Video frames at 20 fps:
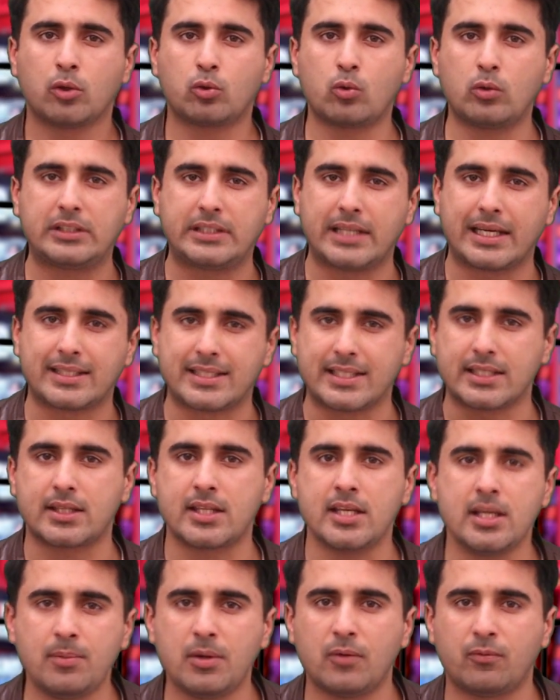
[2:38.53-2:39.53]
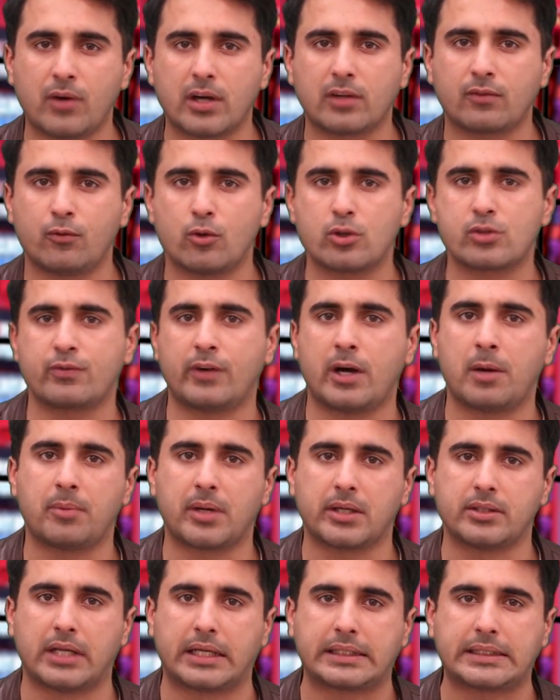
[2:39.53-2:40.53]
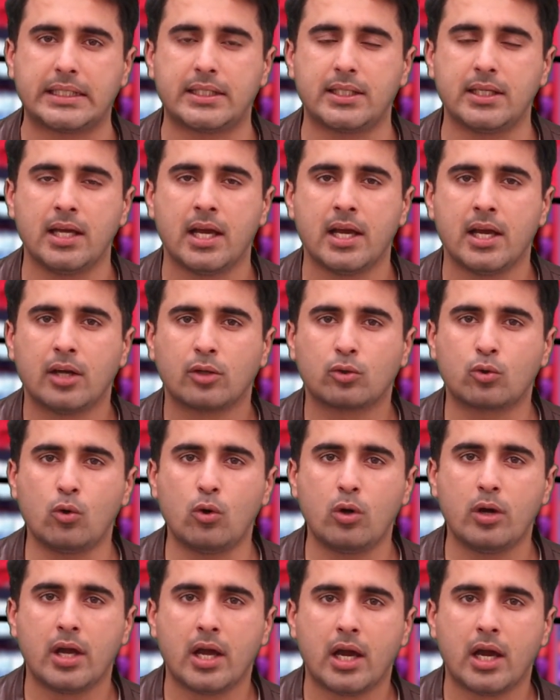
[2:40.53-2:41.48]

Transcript: तो ये जितनी भी वर्क फोर्स वहाँ पर जाती थी तो